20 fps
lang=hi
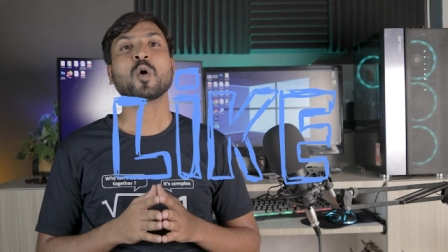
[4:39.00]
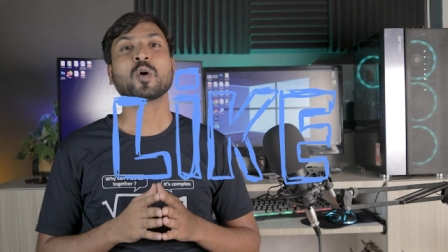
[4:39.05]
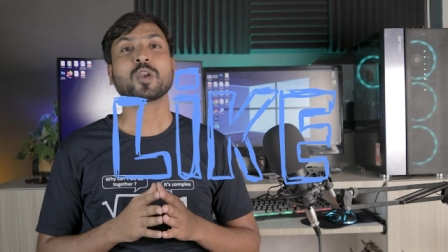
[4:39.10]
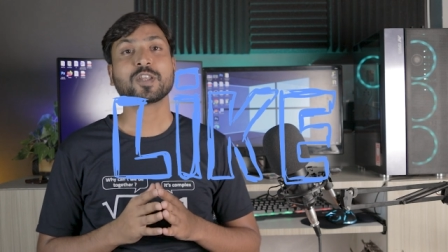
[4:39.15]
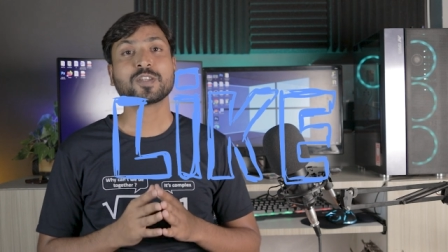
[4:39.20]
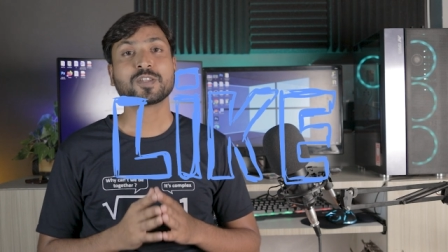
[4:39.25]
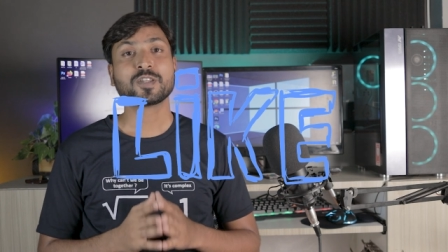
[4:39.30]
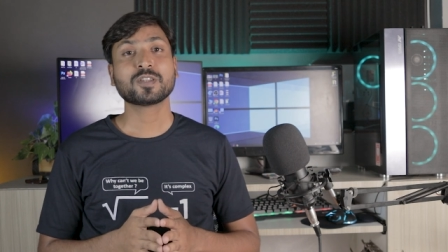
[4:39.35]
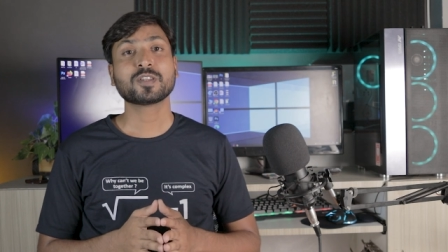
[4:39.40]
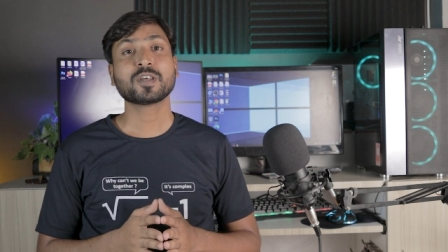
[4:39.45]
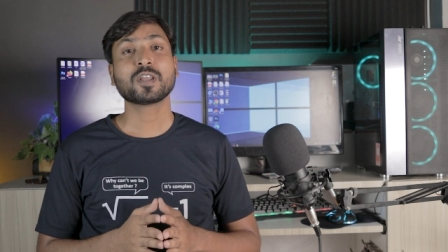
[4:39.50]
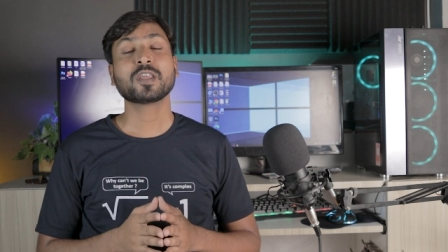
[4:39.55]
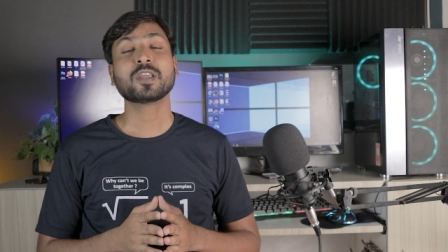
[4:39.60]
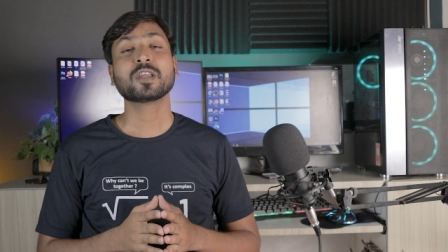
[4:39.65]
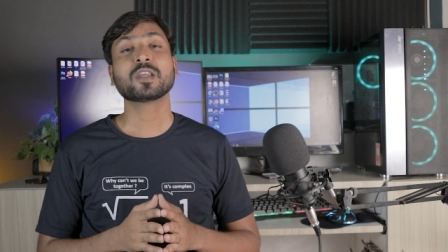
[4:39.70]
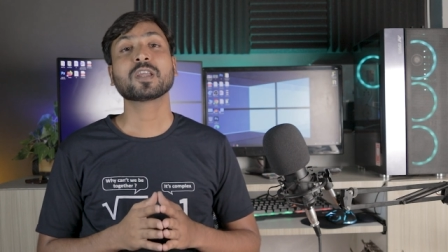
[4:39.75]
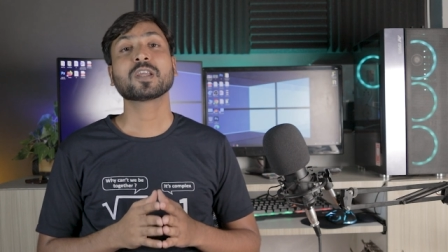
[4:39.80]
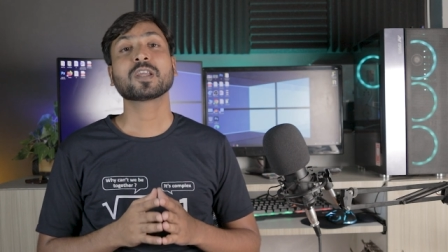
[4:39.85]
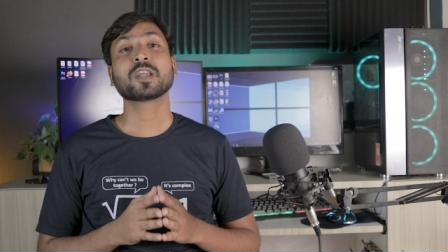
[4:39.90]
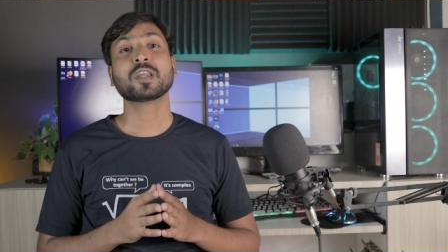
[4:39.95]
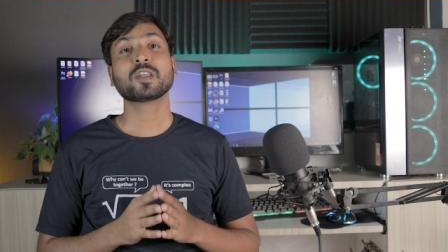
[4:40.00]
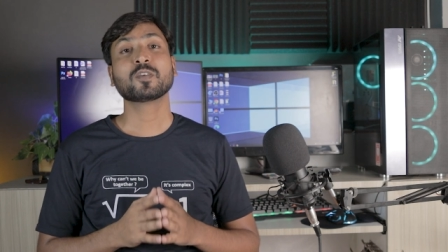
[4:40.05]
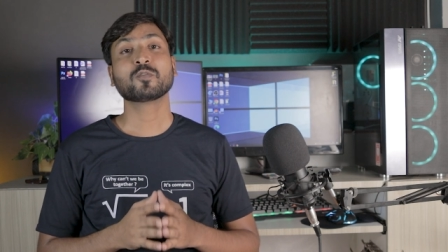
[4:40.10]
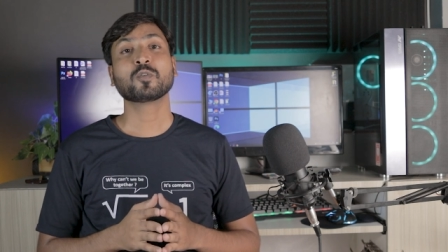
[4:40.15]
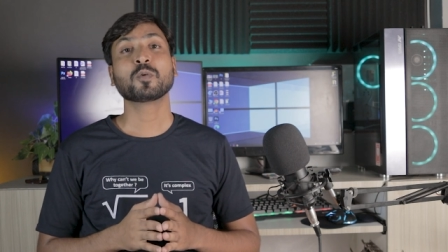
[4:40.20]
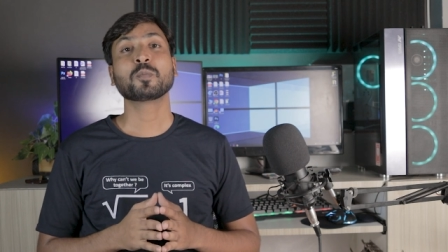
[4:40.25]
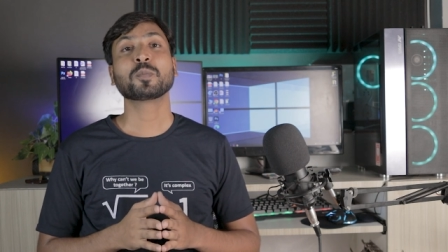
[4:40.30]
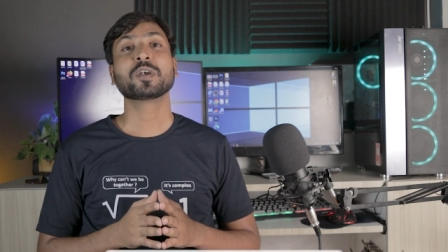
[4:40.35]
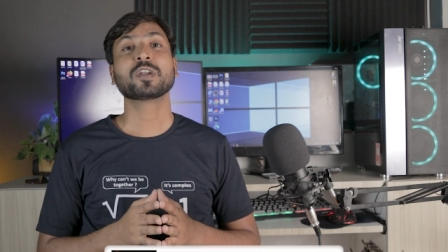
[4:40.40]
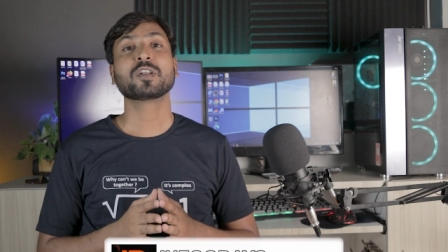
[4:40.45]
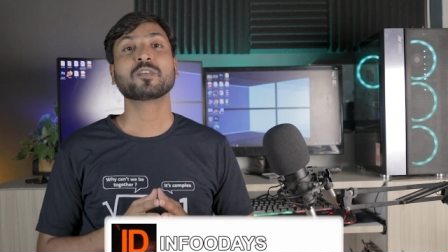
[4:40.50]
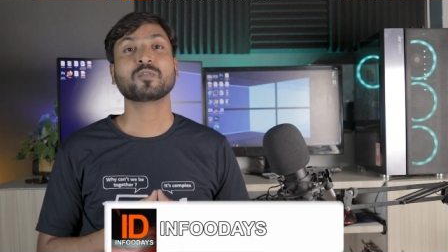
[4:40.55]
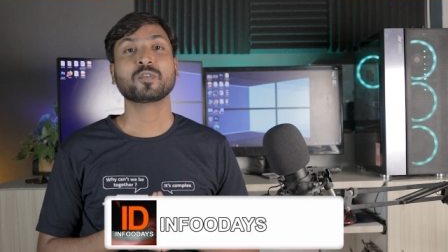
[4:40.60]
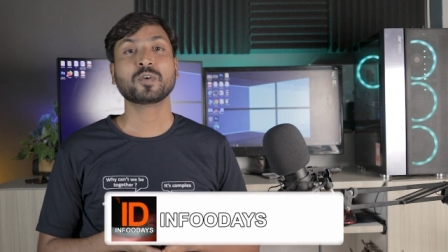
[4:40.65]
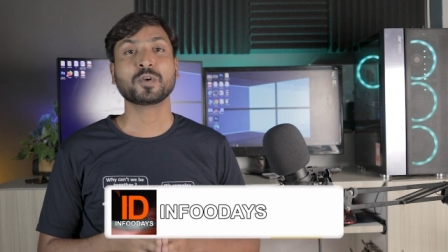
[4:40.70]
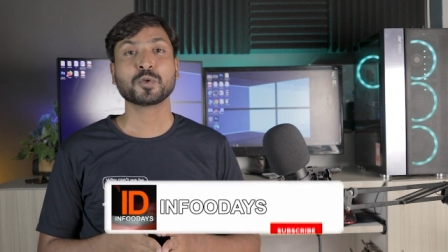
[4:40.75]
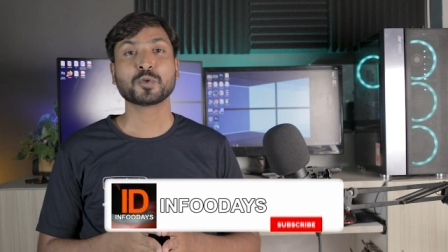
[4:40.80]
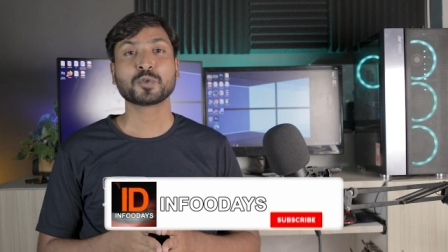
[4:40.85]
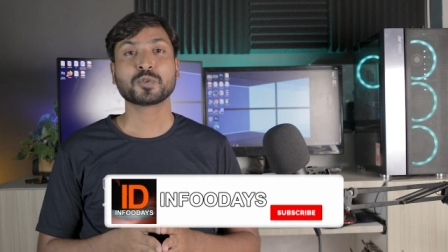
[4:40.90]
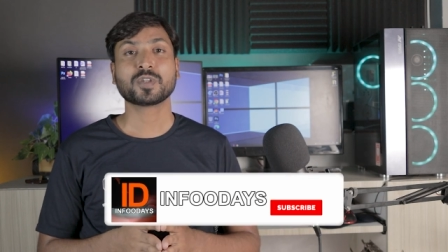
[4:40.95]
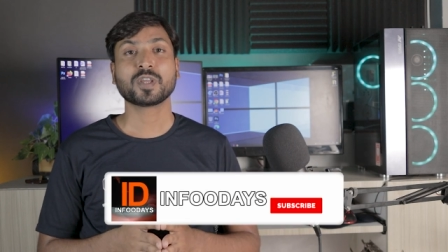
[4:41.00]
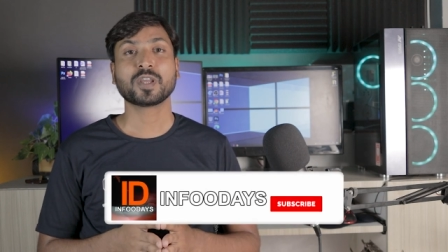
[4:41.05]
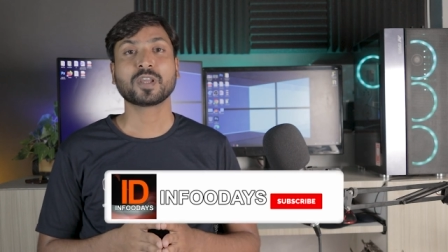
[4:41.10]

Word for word: और इसी तरीके के इन्फॉर्मेटिव वीडियोस